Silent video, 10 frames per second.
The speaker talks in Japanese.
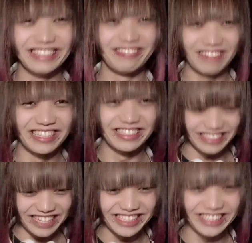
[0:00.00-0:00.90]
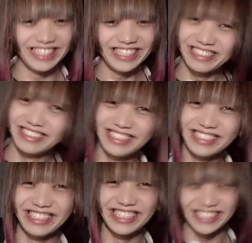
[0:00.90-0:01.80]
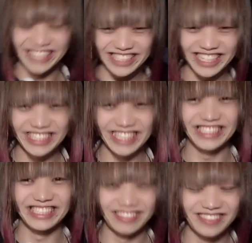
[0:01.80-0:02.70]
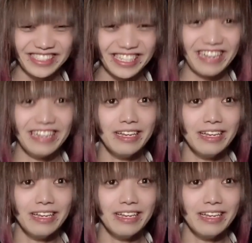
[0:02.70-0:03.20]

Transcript: ファンたちリスナーさんたちなのにさ、